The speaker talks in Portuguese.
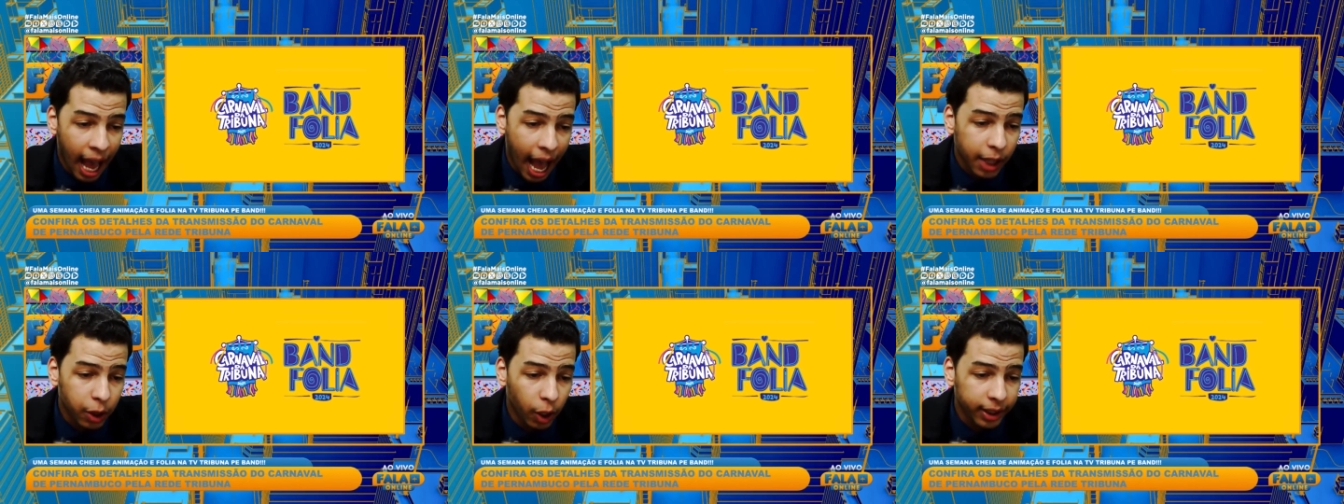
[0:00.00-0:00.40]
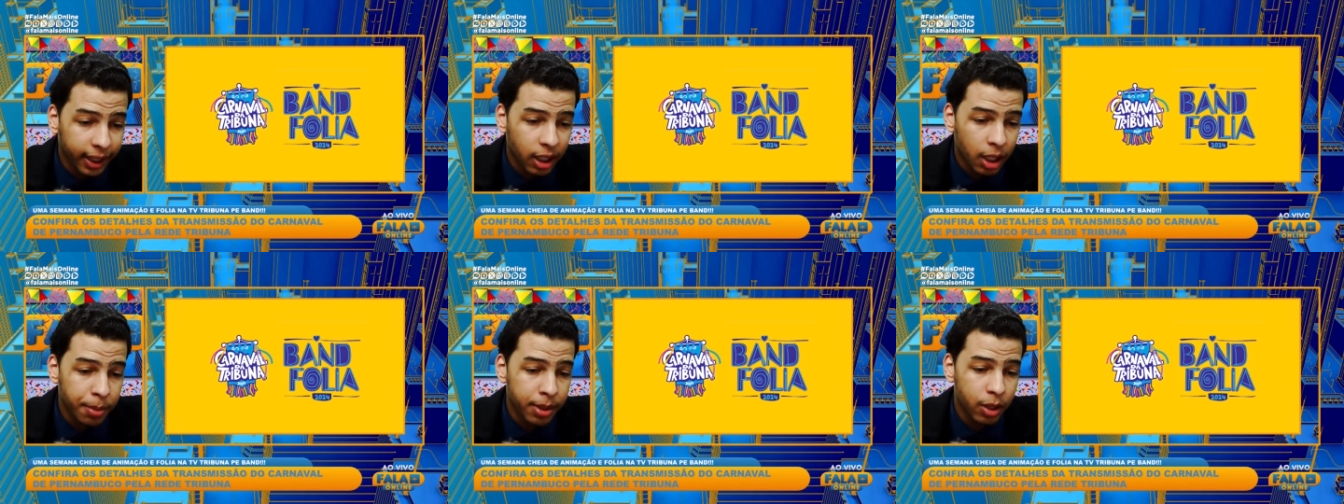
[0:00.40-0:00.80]
À noite,
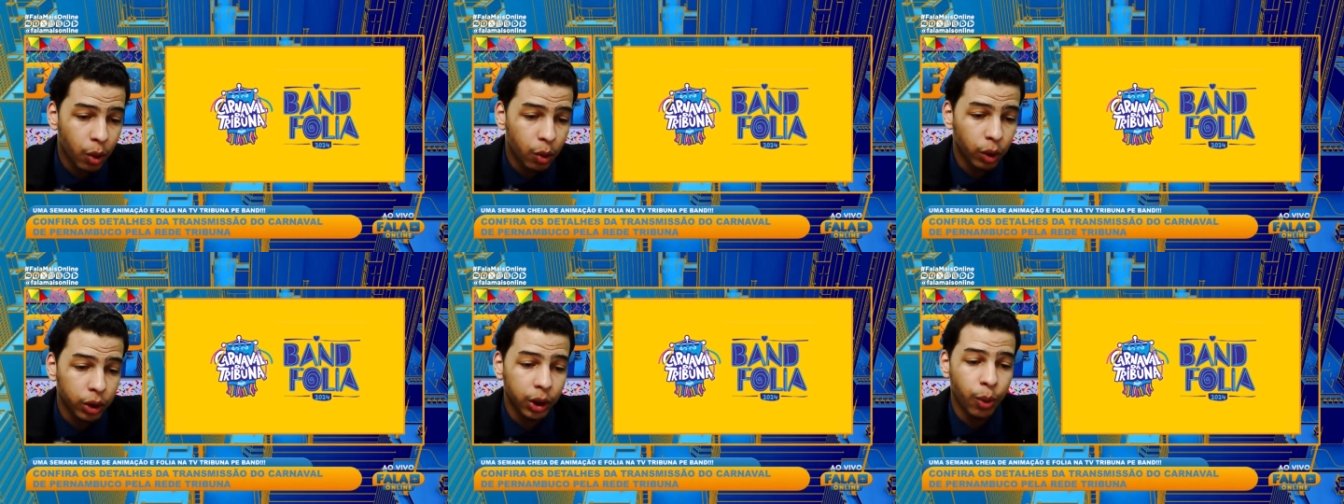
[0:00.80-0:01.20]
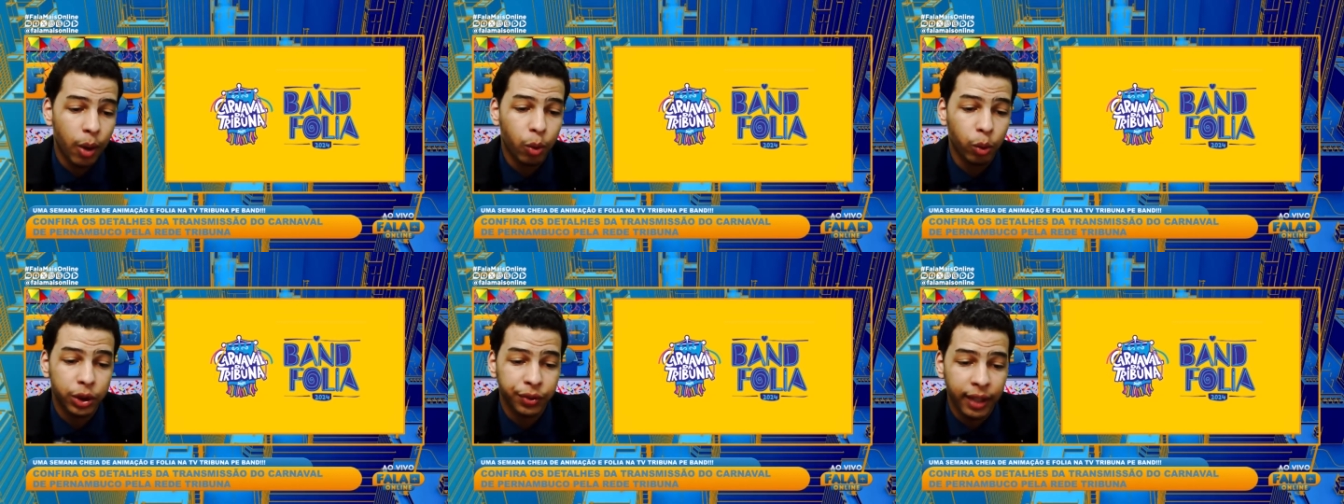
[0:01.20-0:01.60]
a transmissão continua
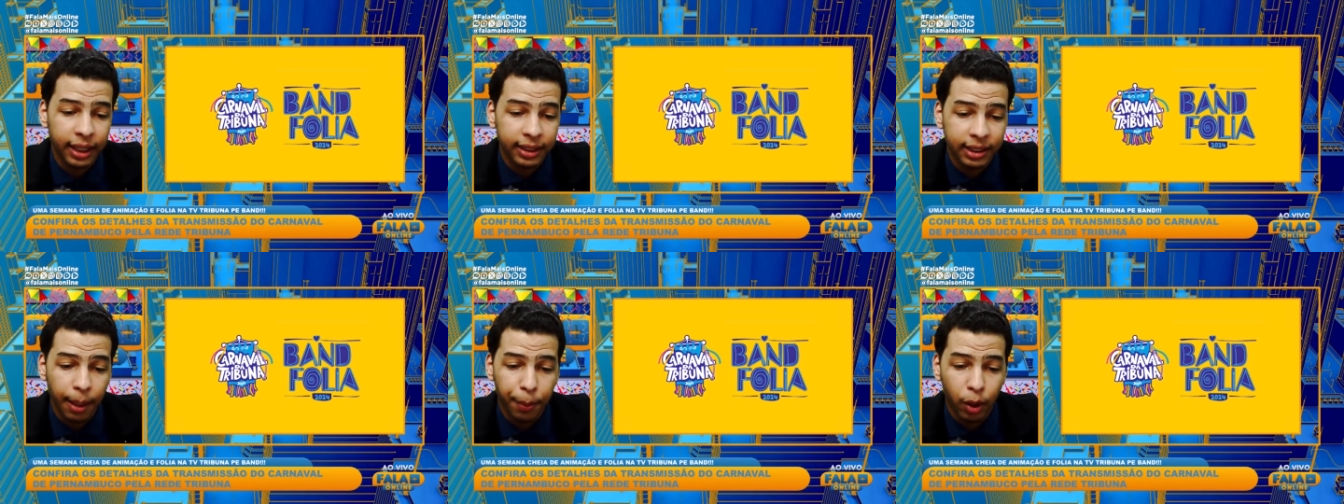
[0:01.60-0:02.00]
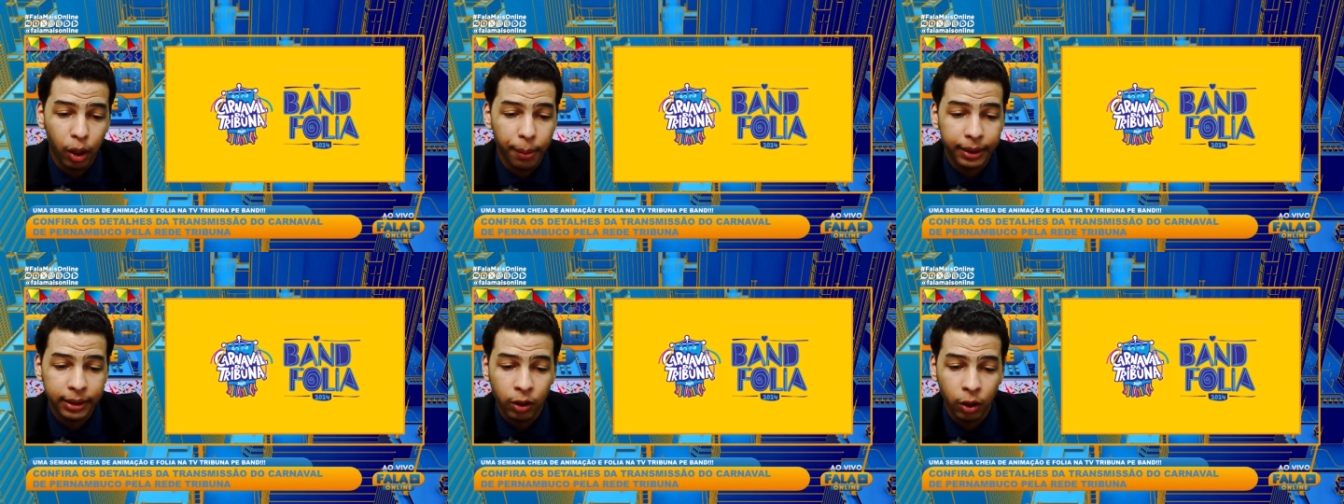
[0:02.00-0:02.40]
com os flashes na
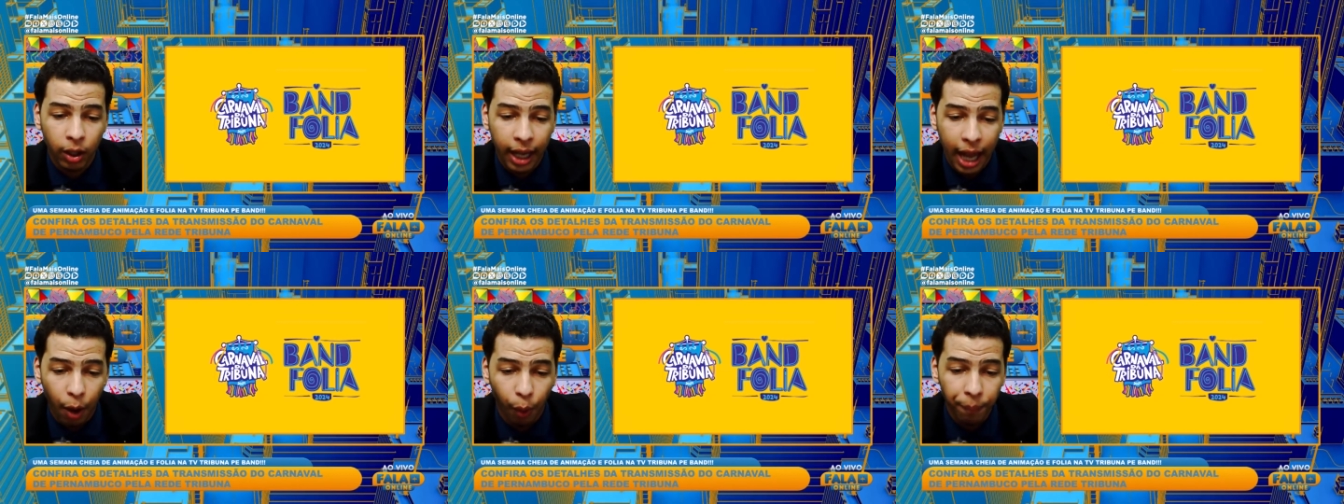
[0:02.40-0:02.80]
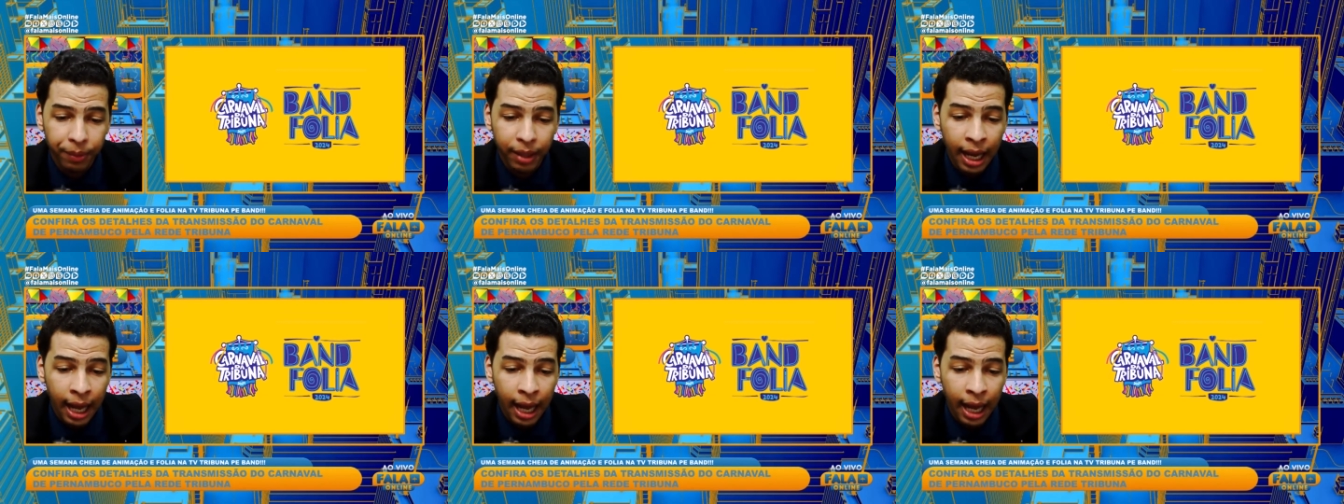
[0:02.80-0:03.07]
programação local.